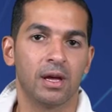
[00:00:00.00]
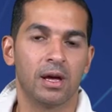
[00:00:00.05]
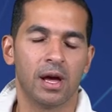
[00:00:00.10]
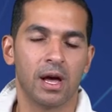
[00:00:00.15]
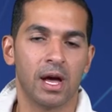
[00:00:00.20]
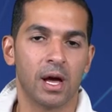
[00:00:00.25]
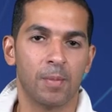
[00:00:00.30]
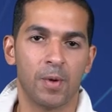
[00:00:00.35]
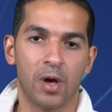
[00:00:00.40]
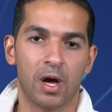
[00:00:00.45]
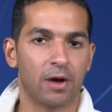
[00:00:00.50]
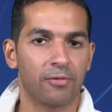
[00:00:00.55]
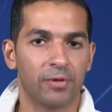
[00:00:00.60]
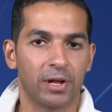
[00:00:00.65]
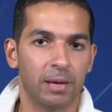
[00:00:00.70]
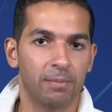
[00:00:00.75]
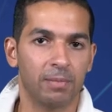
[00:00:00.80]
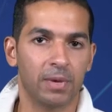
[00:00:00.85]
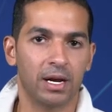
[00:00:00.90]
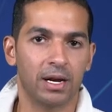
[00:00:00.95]
آه، بيعرف
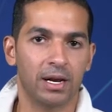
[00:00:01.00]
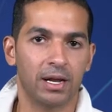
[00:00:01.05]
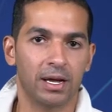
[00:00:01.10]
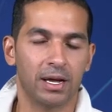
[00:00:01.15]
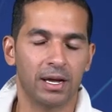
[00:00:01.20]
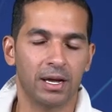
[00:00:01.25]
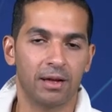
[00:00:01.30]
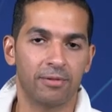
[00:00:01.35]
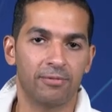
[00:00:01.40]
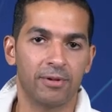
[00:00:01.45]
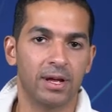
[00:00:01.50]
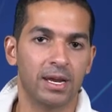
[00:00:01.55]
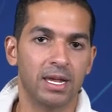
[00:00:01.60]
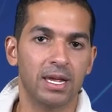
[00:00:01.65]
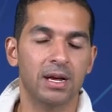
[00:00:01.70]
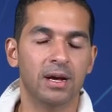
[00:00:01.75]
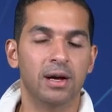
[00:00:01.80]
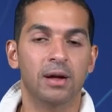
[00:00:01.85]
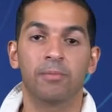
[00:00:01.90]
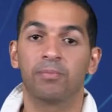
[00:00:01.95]
يلم
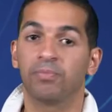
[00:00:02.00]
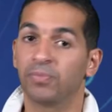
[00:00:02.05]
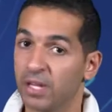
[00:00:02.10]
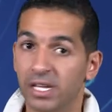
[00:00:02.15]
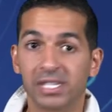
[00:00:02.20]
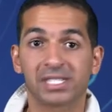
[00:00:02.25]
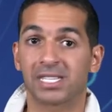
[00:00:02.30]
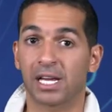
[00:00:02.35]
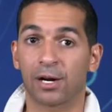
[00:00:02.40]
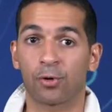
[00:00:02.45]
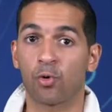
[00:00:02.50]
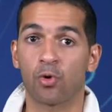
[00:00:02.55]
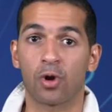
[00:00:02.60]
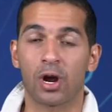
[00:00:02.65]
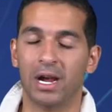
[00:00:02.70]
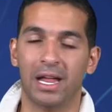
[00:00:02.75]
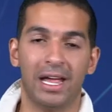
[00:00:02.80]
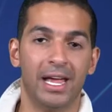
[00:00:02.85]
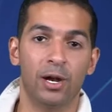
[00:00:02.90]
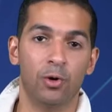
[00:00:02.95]
الفريق لسه الكوره
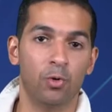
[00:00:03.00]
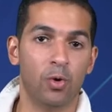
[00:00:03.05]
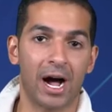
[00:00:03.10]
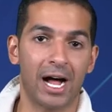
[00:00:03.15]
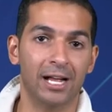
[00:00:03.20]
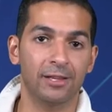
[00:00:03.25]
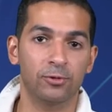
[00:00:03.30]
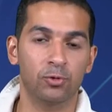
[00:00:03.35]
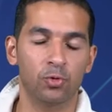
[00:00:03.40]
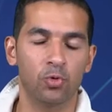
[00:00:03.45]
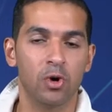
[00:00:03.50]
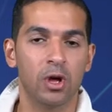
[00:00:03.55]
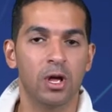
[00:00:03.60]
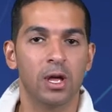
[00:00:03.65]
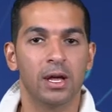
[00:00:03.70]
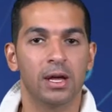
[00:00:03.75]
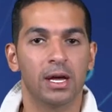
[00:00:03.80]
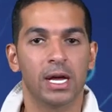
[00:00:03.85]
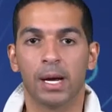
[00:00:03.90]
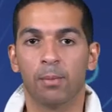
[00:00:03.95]
الحلوه عنده
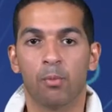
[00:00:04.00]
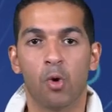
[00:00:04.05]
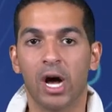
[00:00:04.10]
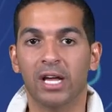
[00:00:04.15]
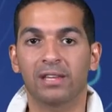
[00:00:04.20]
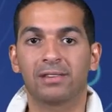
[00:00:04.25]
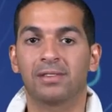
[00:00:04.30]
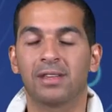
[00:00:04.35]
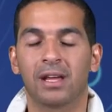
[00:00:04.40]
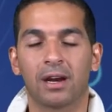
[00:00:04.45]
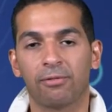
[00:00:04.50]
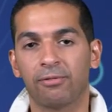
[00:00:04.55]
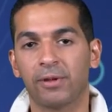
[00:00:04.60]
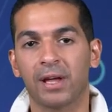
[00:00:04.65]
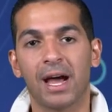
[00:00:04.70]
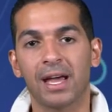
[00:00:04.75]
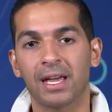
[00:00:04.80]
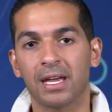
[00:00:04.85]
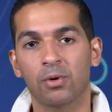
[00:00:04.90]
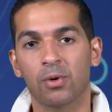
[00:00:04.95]
آه، مؤثر
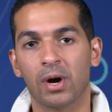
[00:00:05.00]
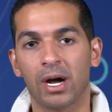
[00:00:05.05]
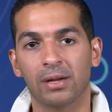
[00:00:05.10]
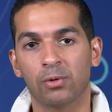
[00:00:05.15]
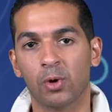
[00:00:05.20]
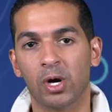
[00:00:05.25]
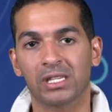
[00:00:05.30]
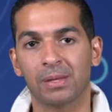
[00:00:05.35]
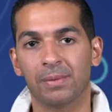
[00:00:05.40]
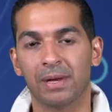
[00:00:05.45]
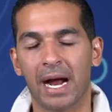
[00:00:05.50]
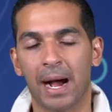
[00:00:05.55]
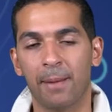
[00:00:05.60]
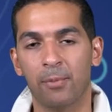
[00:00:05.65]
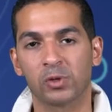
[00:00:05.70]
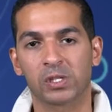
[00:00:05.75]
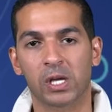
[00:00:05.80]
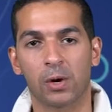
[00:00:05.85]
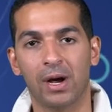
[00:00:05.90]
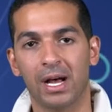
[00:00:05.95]
في اي وقت
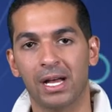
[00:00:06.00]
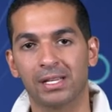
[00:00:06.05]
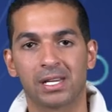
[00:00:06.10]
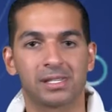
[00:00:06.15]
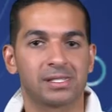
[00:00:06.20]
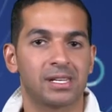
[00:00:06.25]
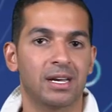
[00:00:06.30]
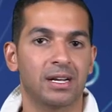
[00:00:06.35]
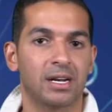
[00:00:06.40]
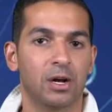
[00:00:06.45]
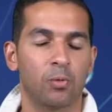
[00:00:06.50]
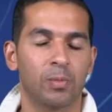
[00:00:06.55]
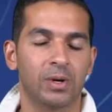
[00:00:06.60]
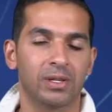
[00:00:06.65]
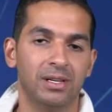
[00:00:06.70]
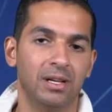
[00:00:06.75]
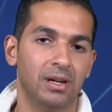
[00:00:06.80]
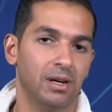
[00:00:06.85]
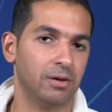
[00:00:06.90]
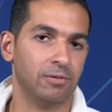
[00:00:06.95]
بيلعبه سواء اساسيا او
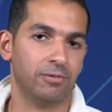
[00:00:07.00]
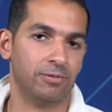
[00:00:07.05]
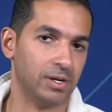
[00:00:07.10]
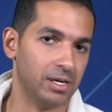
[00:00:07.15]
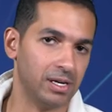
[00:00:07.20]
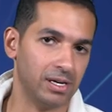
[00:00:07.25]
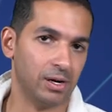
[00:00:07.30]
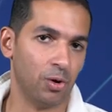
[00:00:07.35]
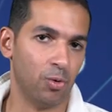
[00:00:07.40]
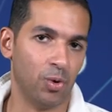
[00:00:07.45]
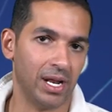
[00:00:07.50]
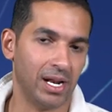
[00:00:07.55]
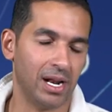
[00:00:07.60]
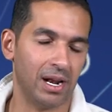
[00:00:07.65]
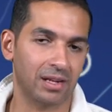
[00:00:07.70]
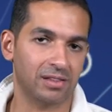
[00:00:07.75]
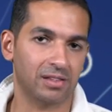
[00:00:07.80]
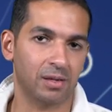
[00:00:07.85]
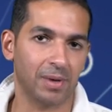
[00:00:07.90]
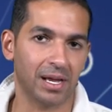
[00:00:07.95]
بديلا فهو هنا
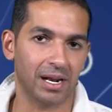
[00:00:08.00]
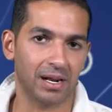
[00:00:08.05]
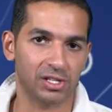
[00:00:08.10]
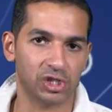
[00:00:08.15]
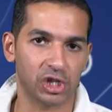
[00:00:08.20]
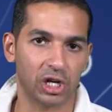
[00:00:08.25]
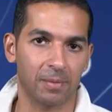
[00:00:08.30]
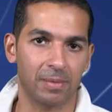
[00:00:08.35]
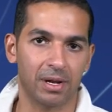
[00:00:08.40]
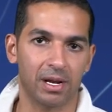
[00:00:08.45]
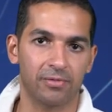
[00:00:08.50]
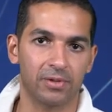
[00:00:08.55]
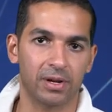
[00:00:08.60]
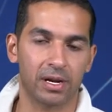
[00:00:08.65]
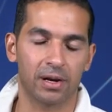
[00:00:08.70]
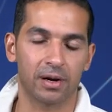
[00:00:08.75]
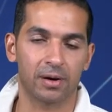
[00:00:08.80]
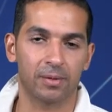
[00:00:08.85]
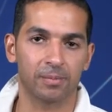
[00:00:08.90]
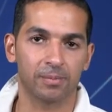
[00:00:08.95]
الاكتمال شيكابالا
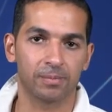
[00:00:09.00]
فيريرا